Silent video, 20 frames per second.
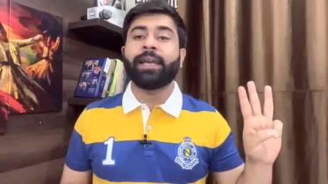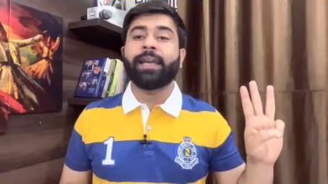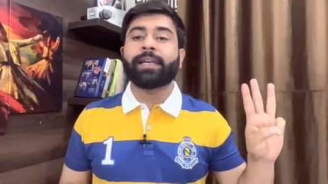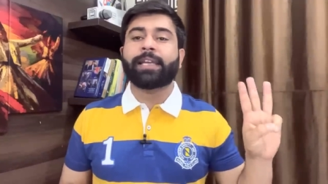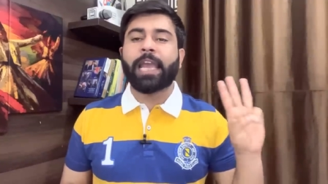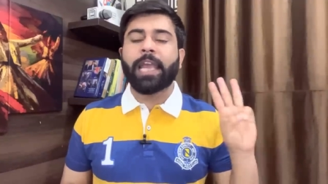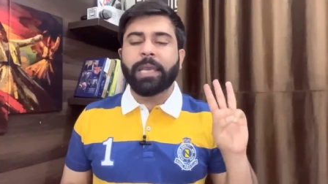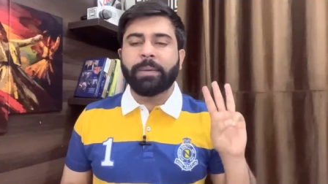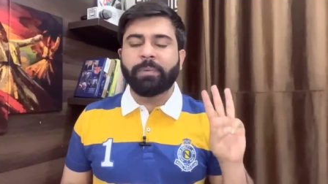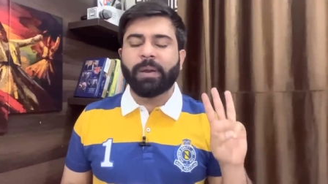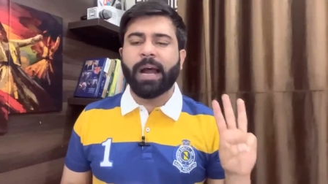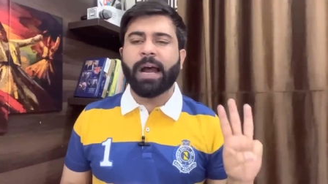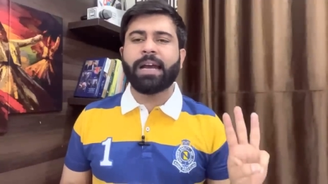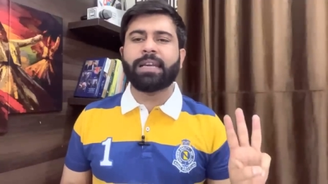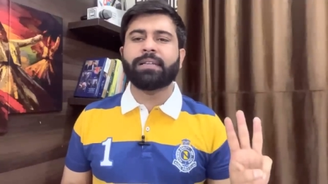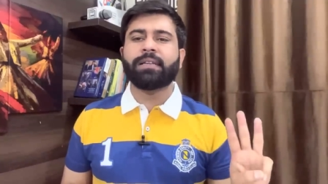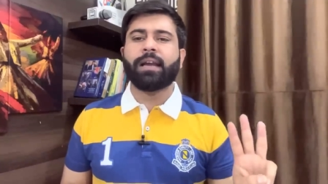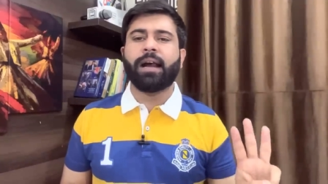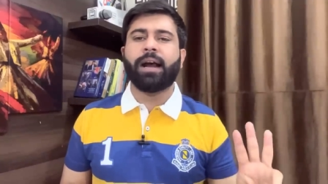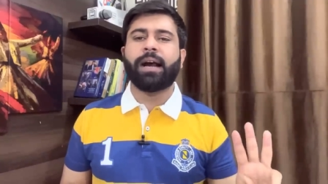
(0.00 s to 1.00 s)
कि इमरान
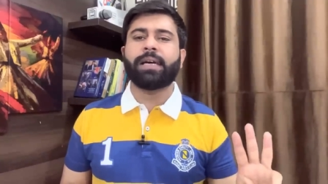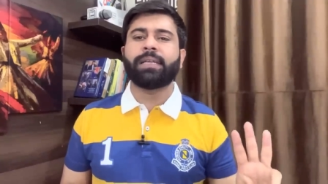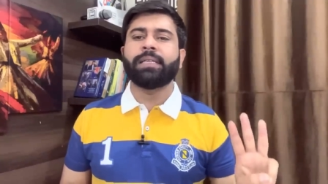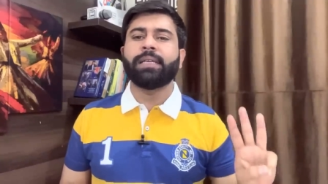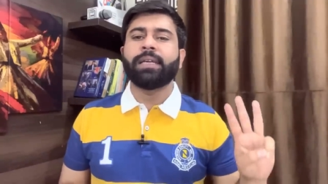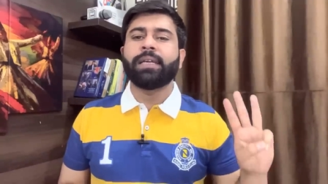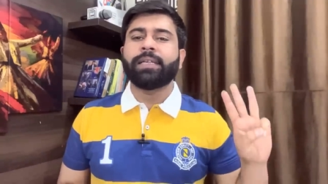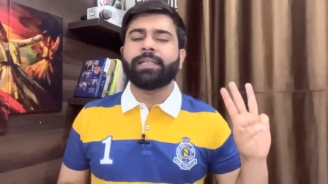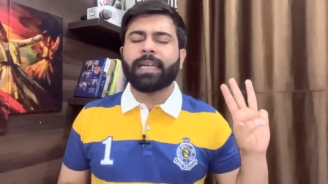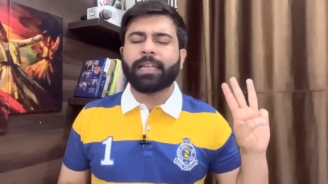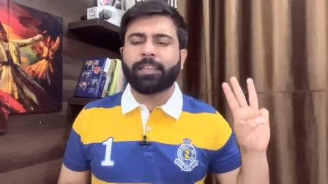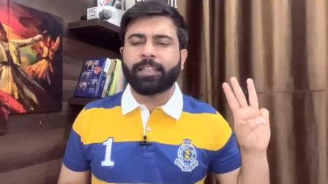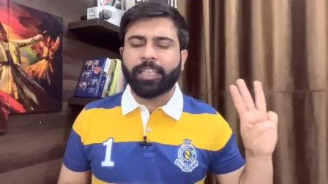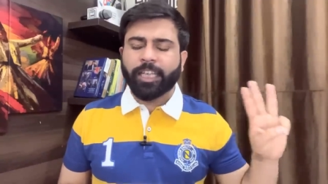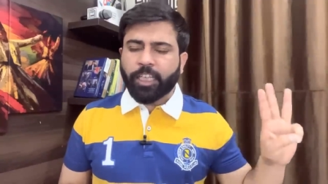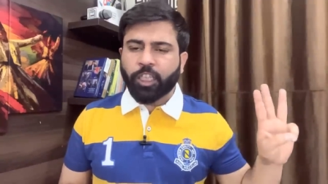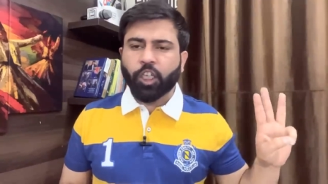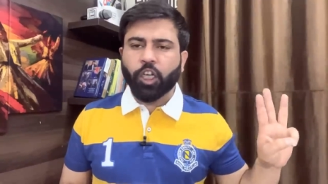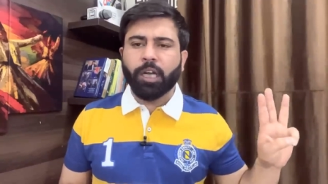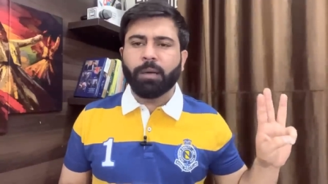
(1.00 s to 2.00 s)
खान ये
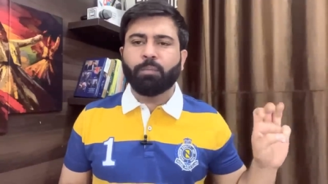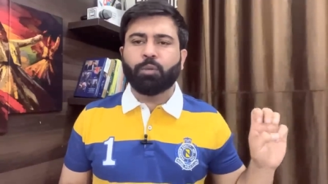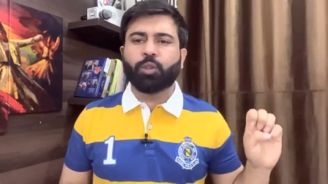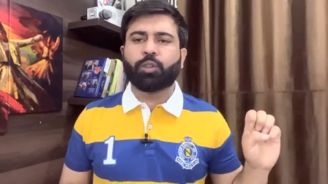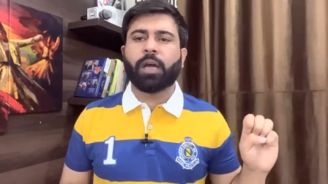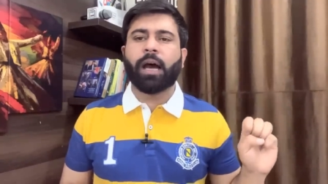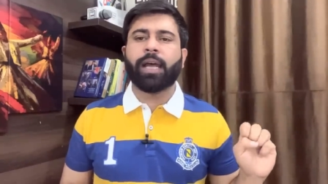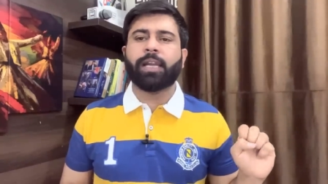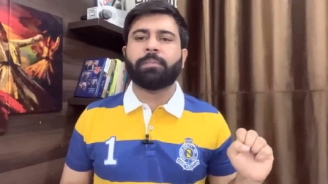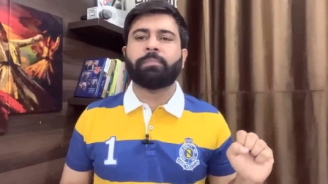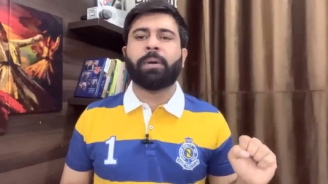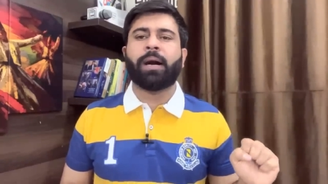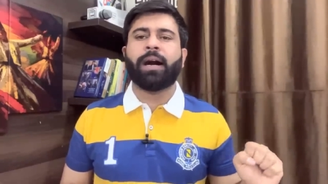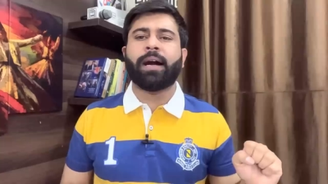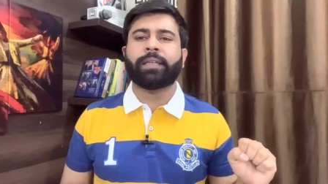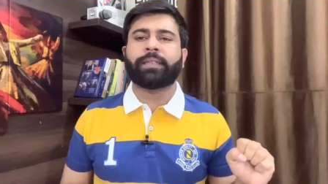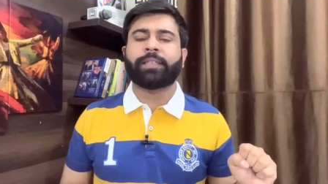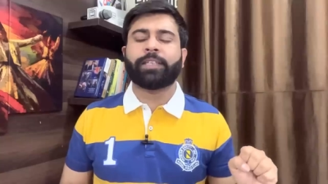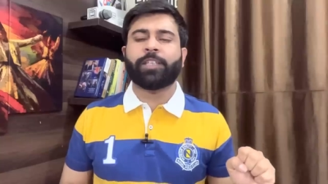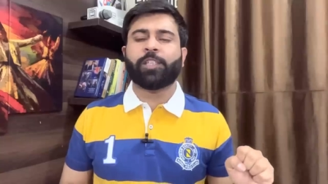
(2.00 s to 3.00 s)
तीनों
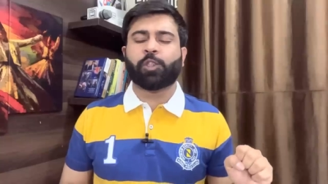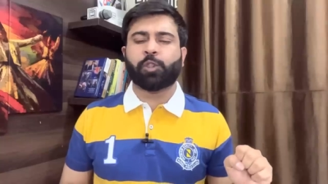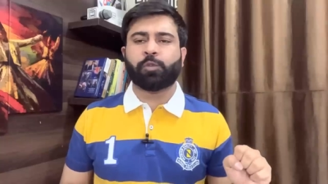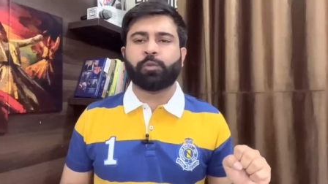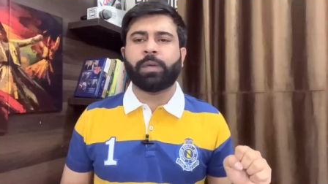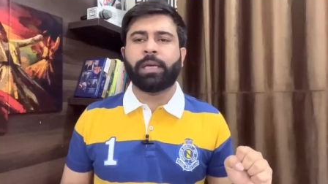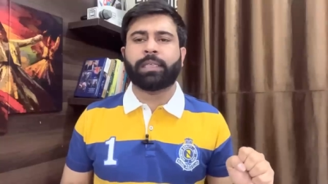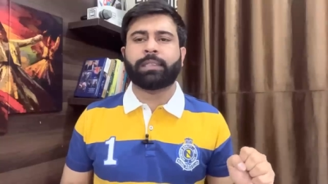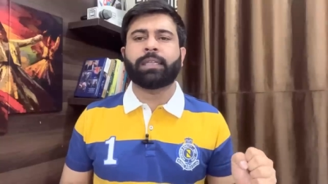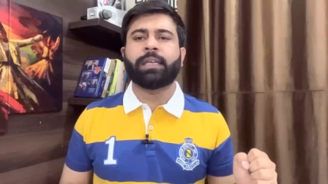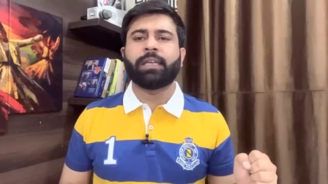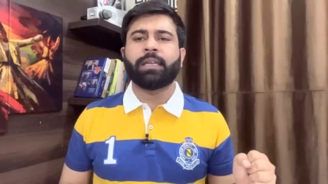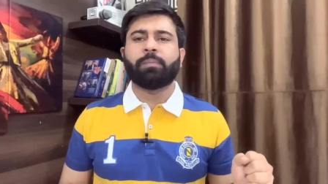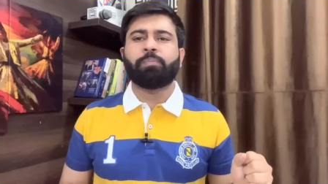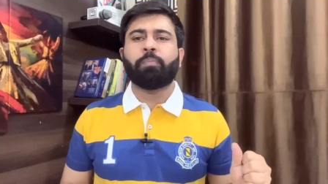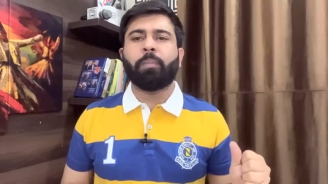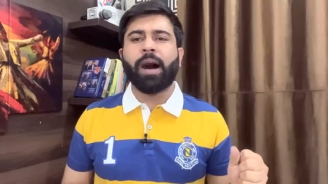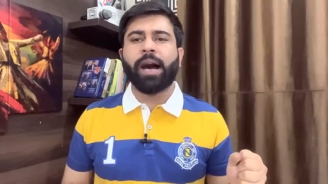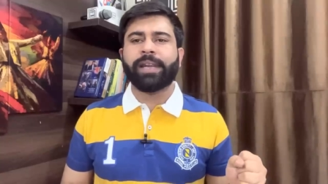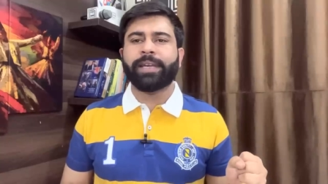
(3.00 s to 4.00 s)
मुतालबात इस वक्त
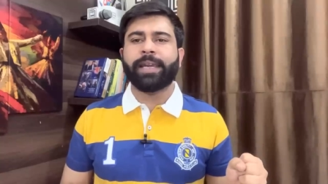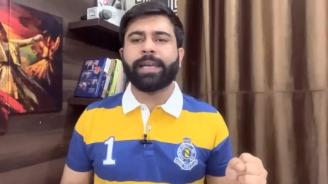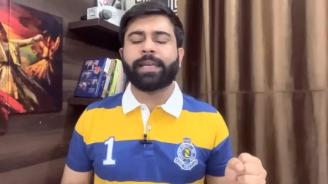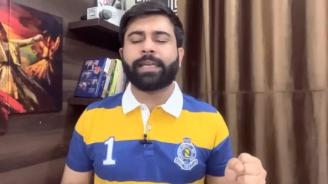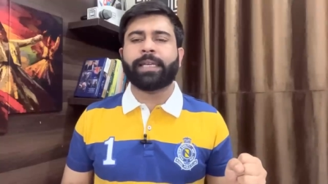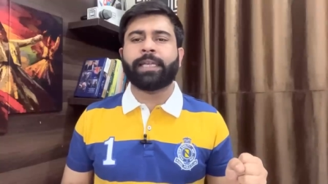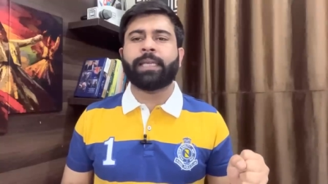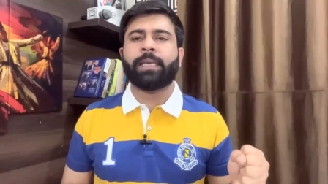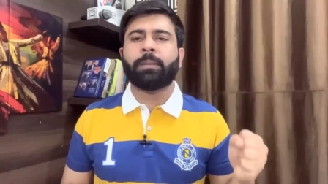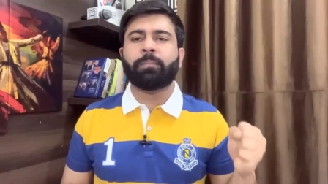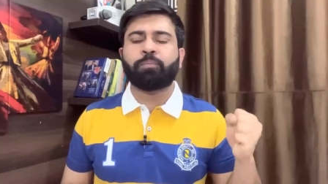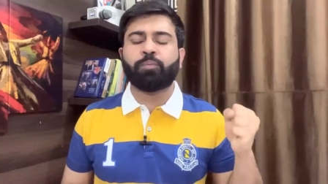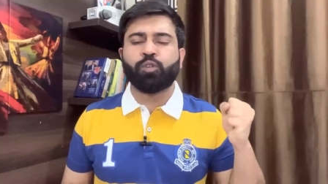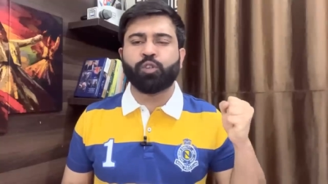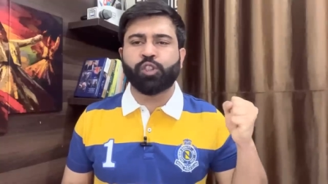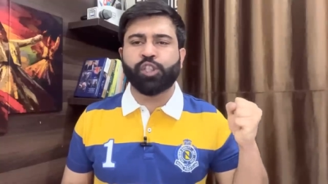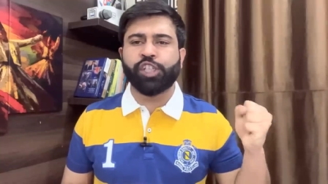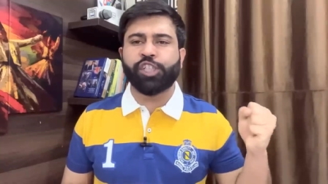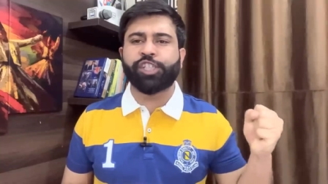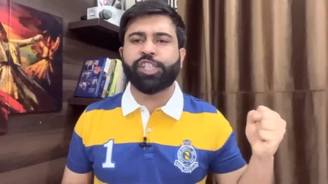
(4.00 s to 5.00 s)
मानने की
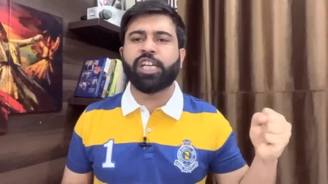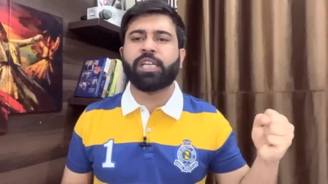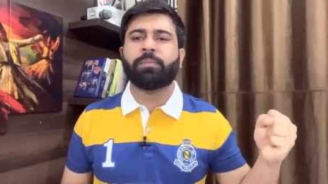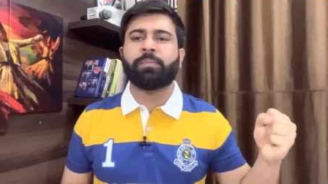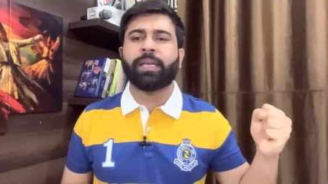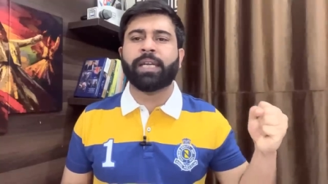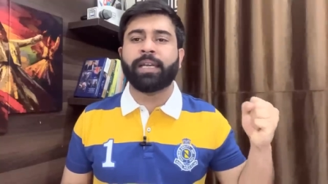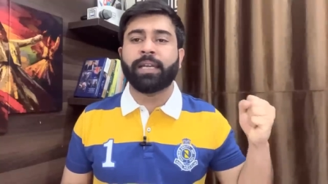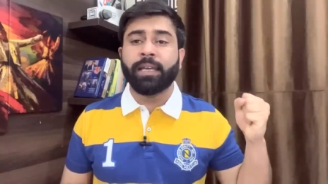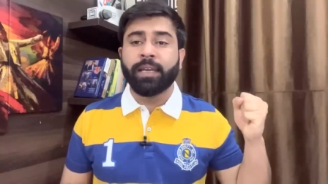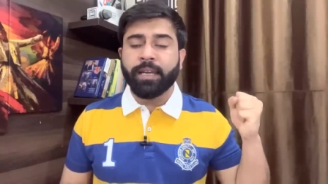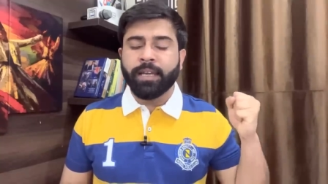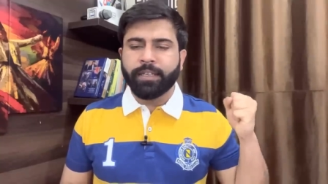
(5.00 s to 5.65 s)
पोजीशन में